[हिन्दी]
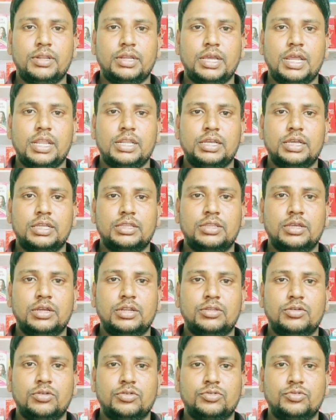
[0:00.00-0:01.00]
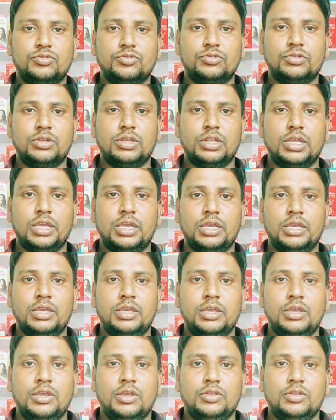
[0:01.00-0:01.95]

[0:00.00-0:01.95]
प्रकार का दर्द और सूजन है